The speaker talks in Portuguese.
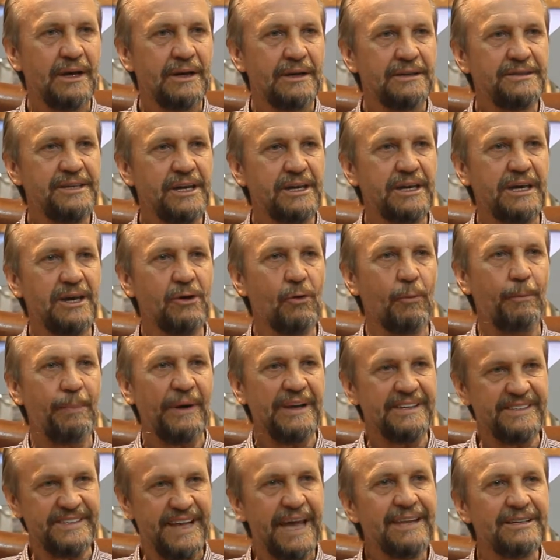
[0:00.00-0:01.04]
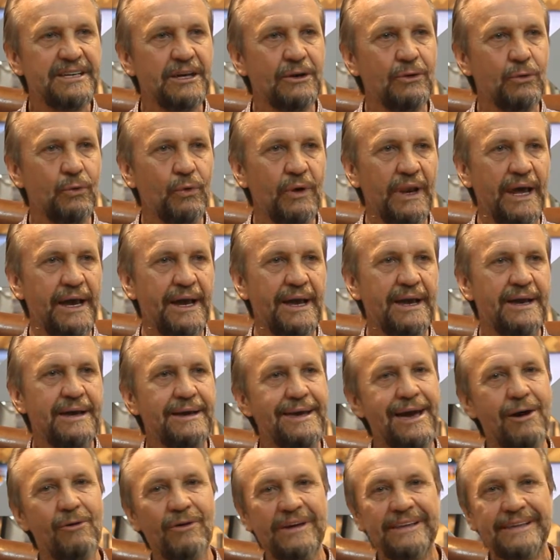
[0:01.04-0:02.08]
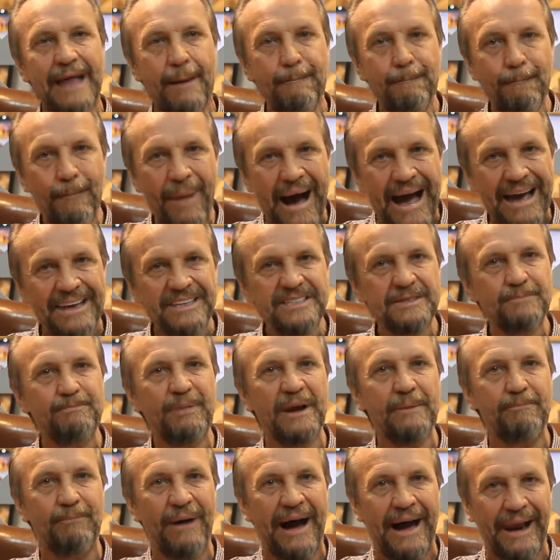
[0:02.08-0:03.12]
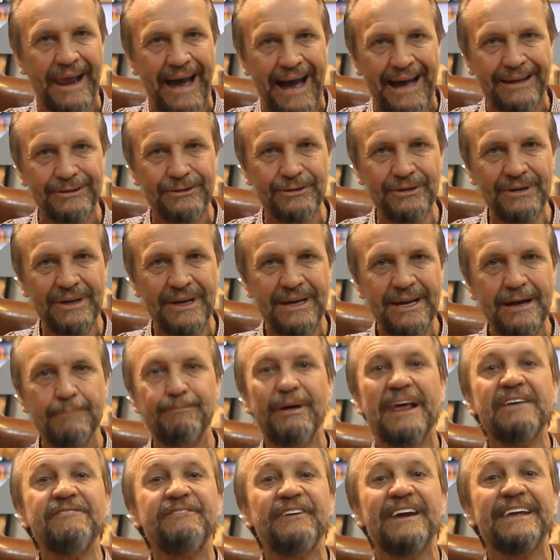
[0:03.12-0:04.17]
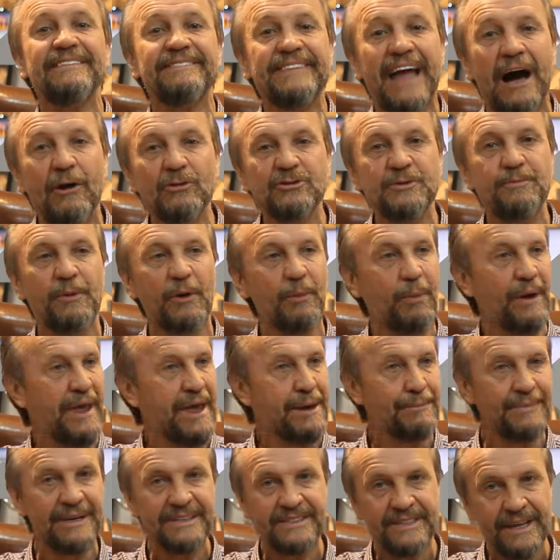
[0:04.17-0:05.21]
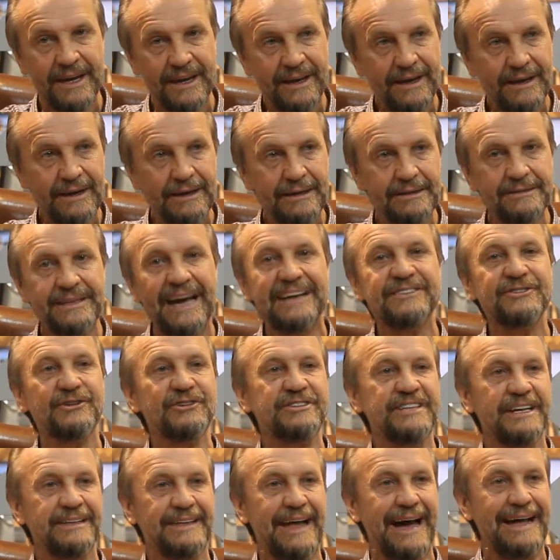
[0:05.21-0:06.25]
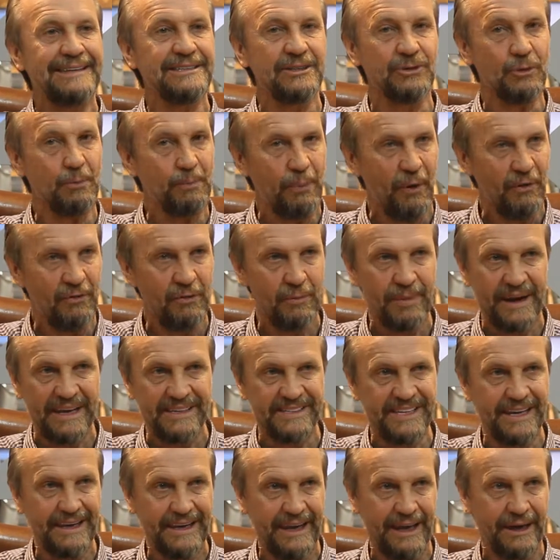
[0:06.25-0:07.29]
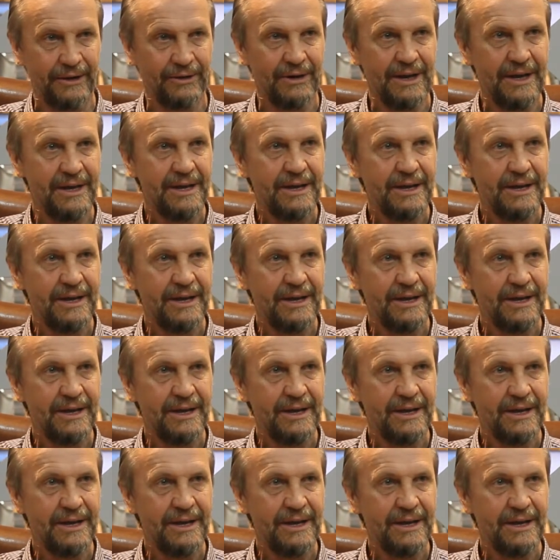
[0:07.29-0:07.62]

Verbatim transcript: de que o presidente Lula é o que está mais preparado para enfrentar os problemas da sociedade e do povo brasileiro.